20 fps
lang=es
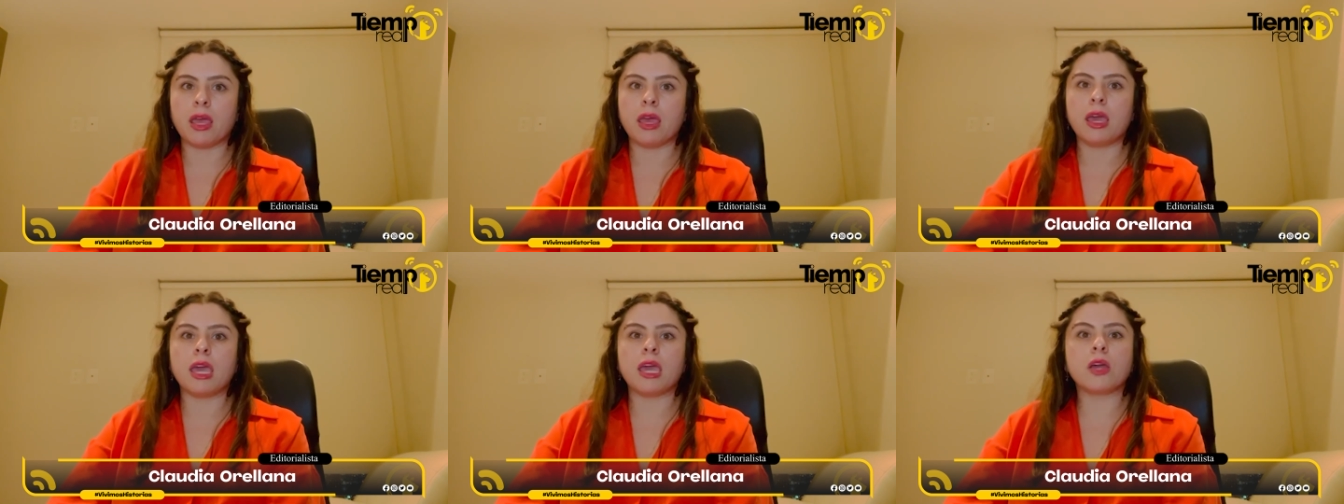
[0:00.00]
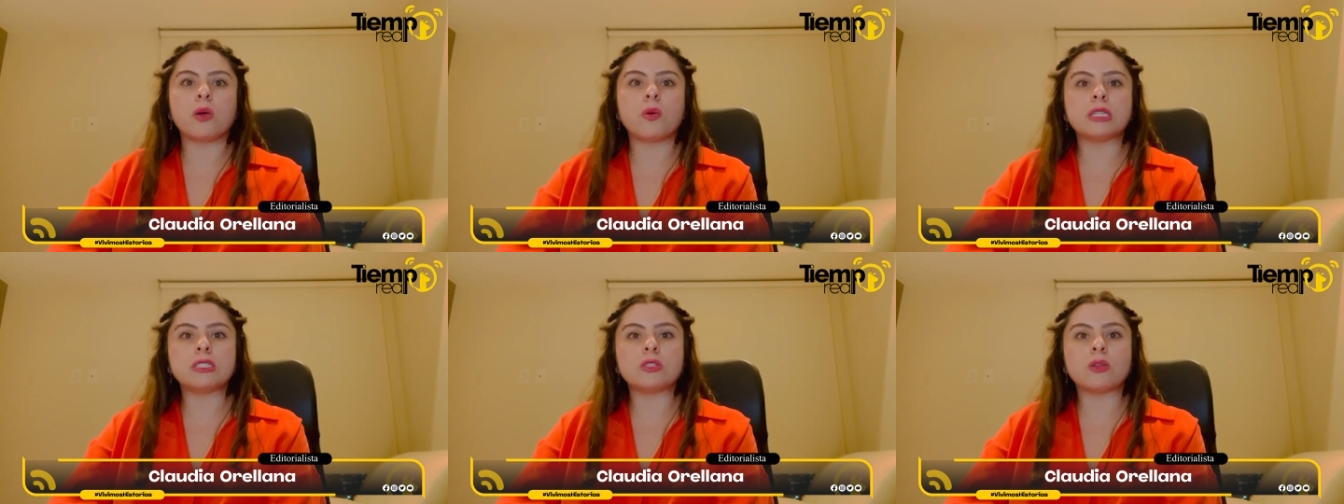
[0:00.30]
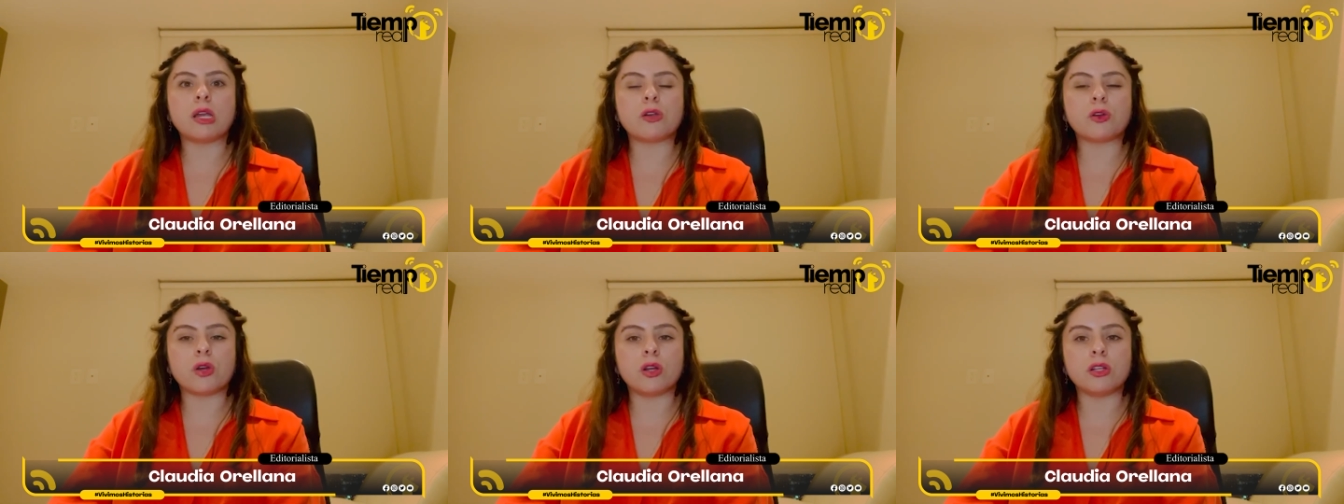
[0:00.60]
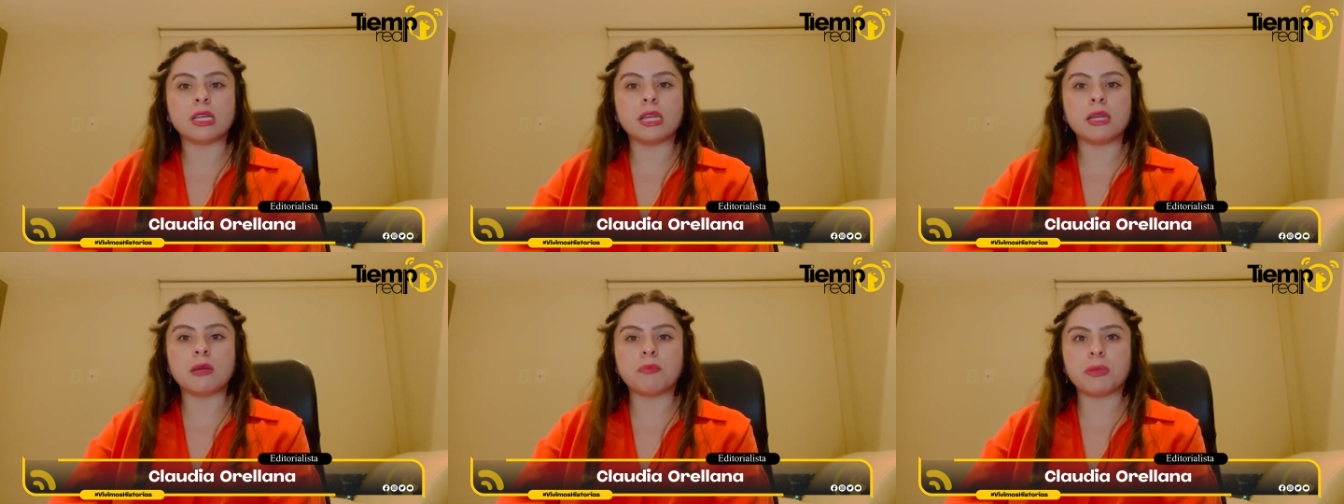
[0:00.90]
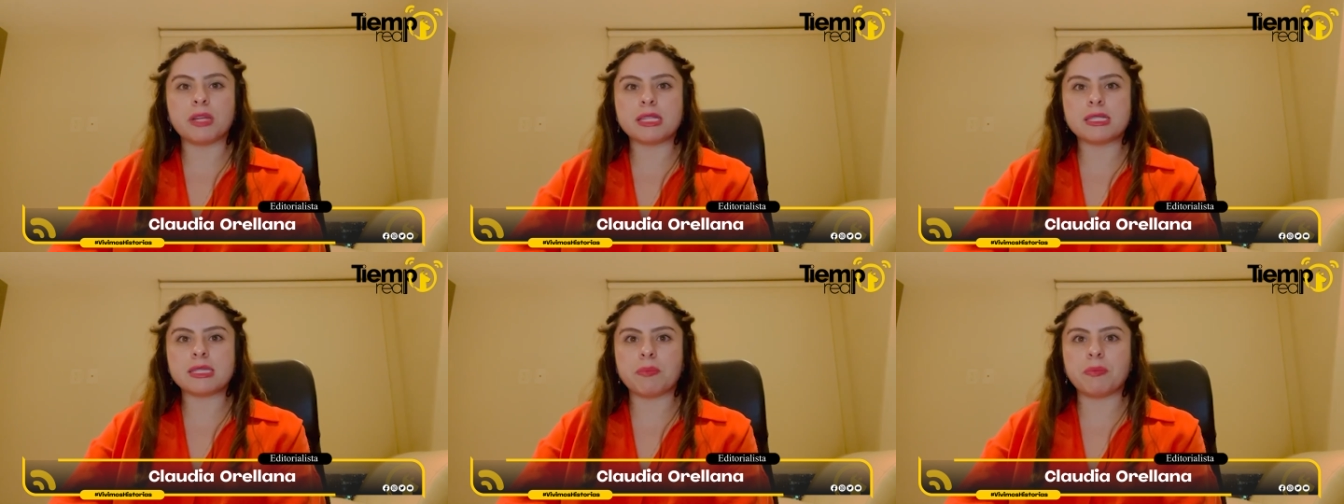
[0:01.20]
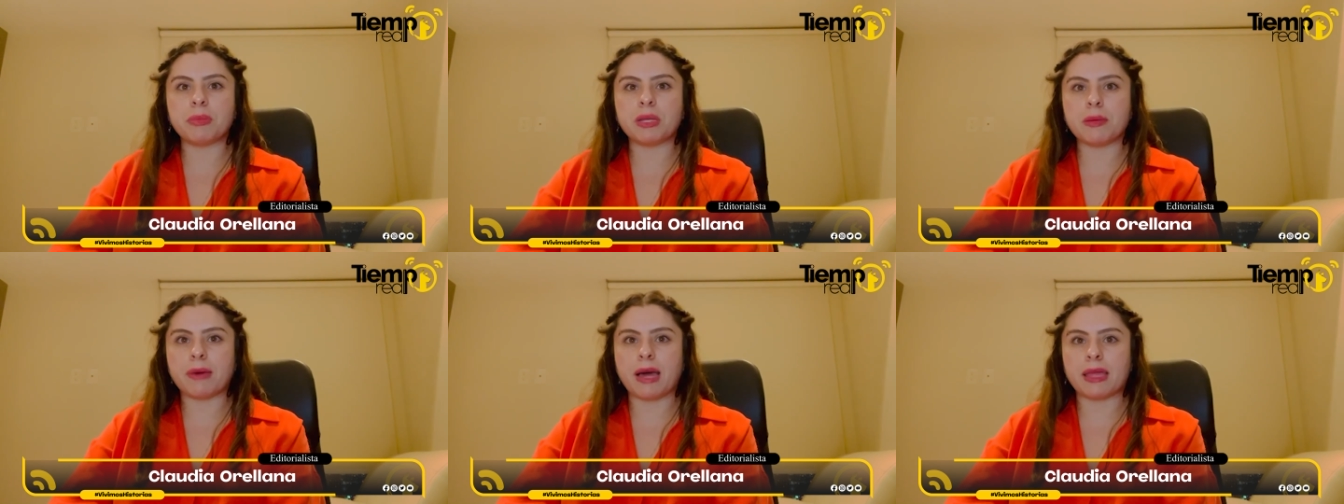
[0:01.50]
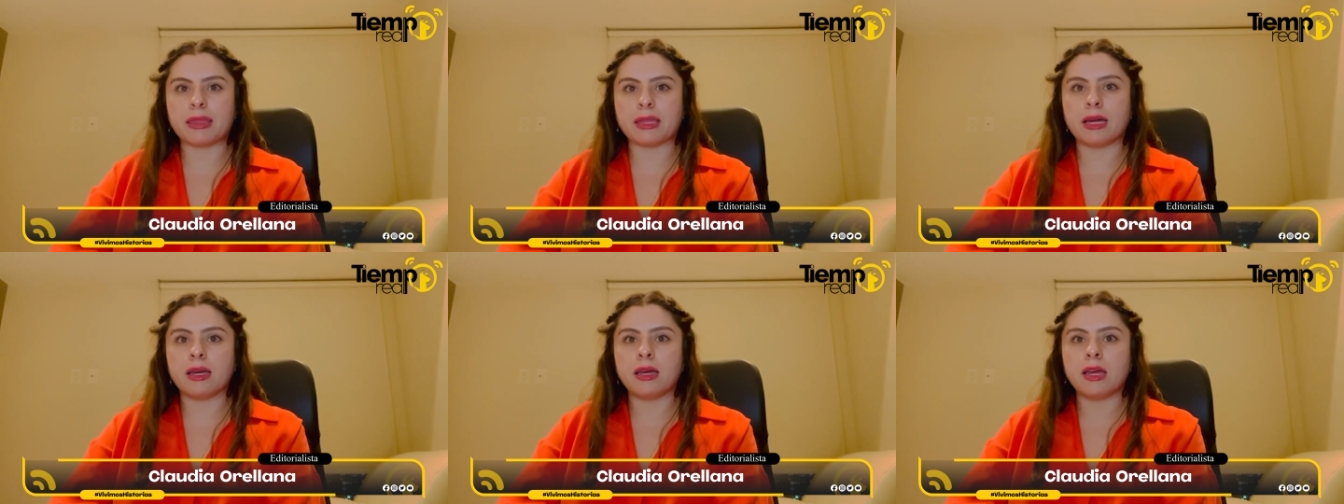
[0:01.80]
en cuanto al rol de la empresa
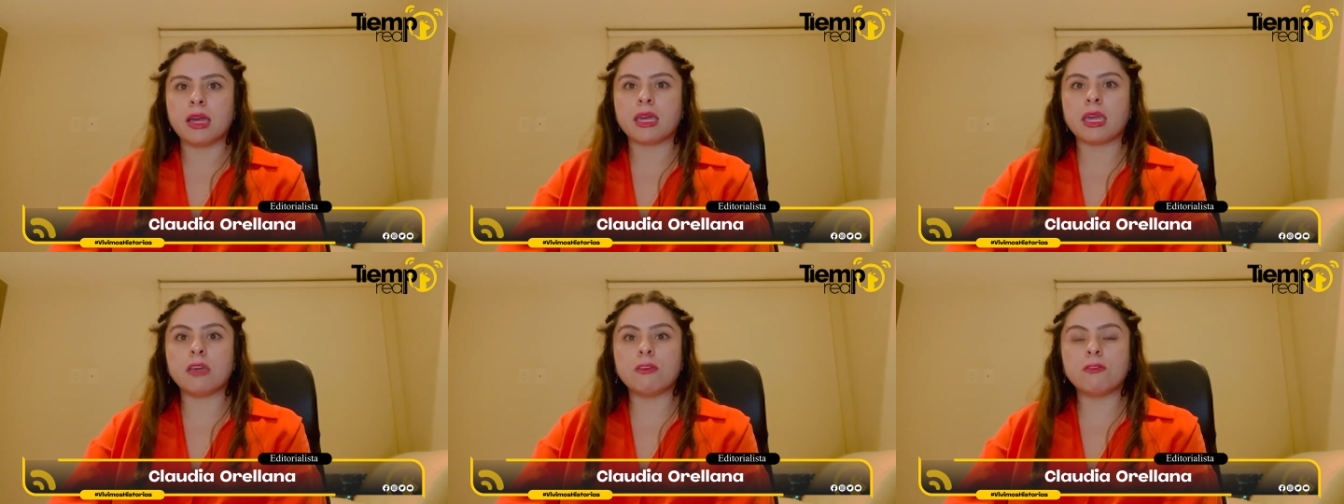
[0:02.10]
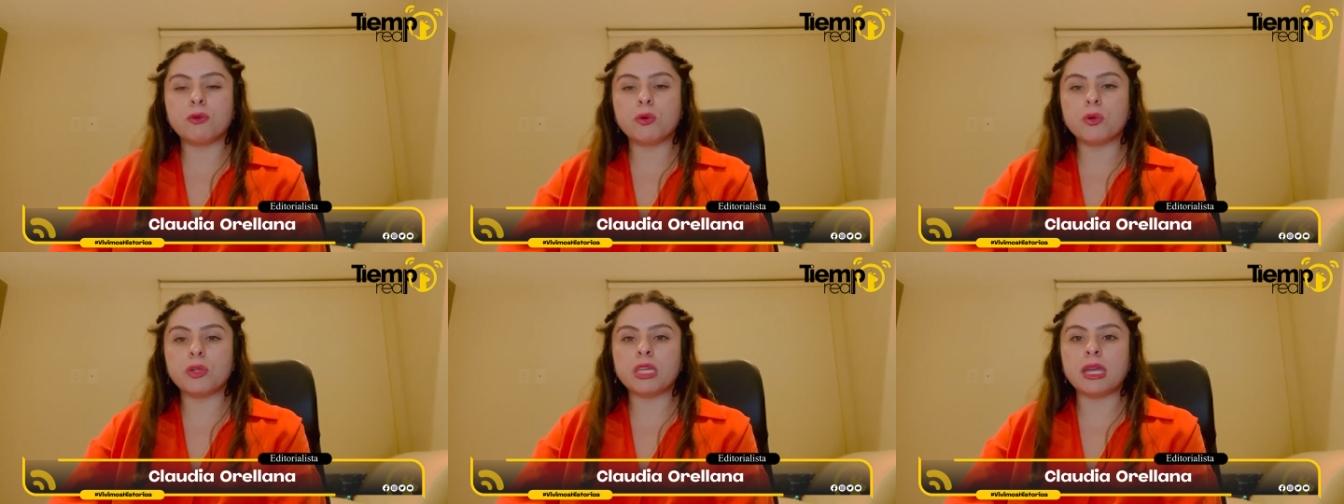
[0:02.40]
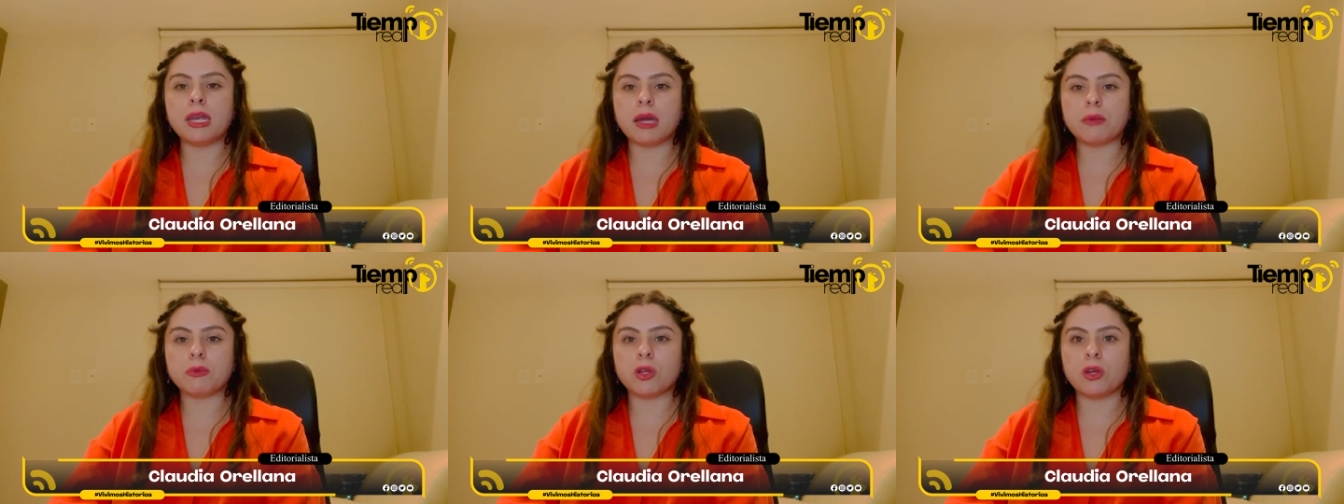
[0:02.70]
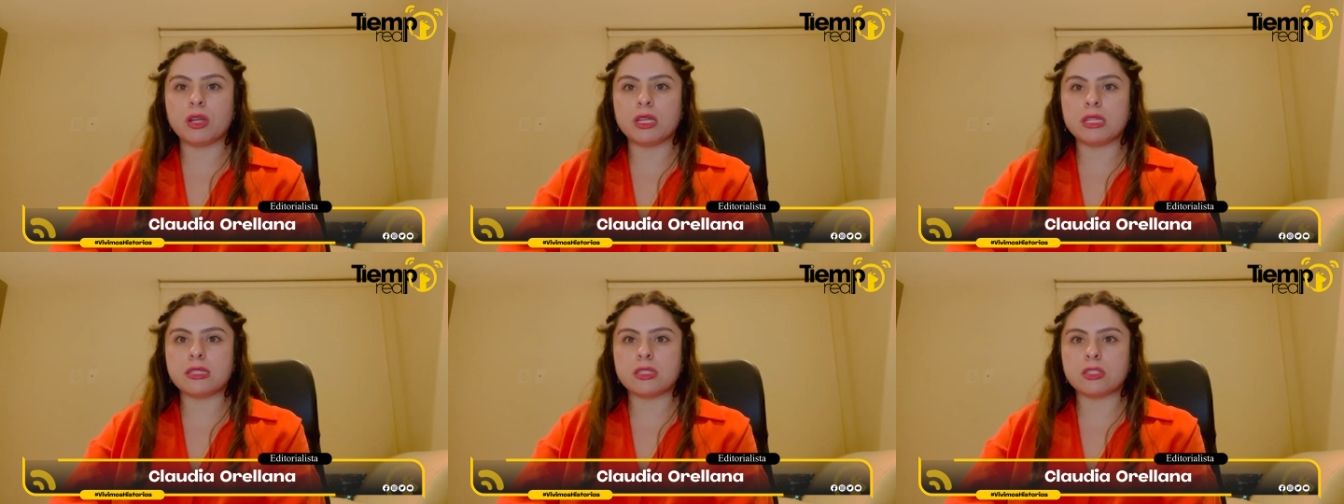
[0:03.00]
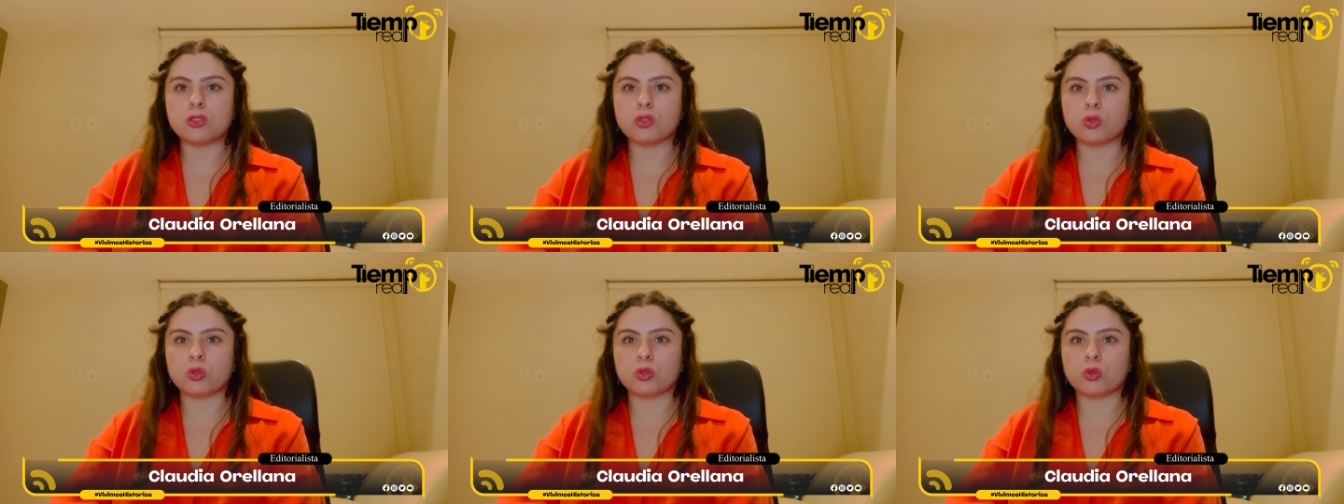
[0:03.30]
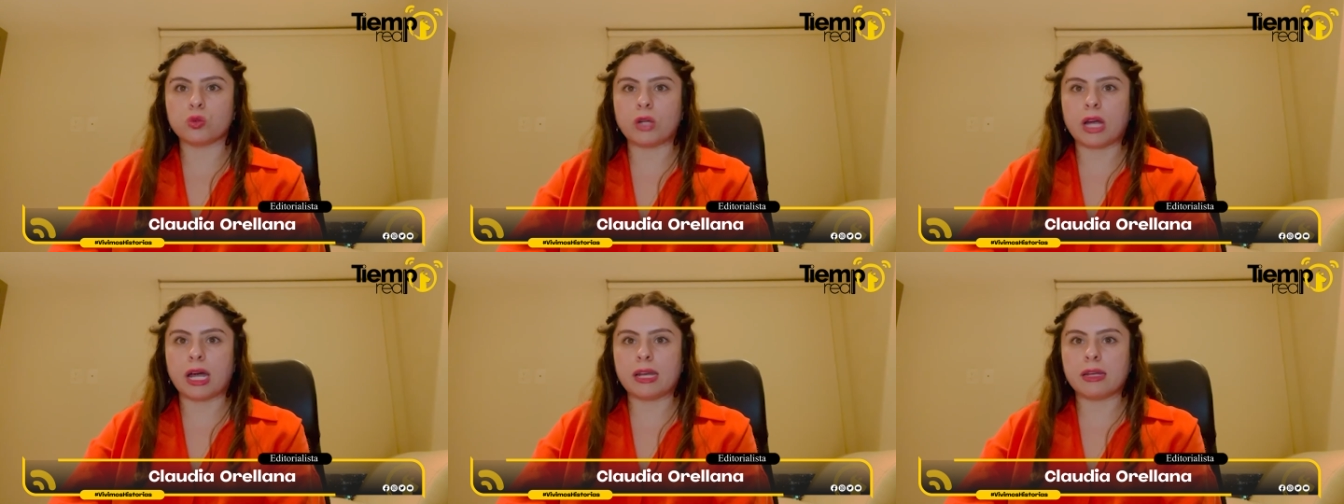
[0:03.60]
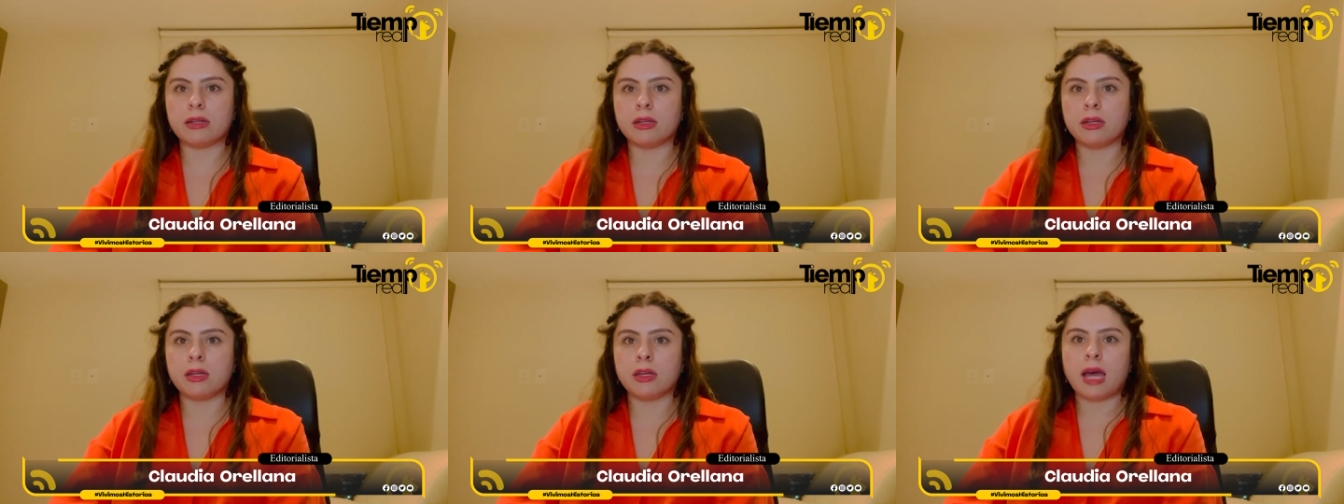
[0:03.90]
privada que influye en la violencia estructural.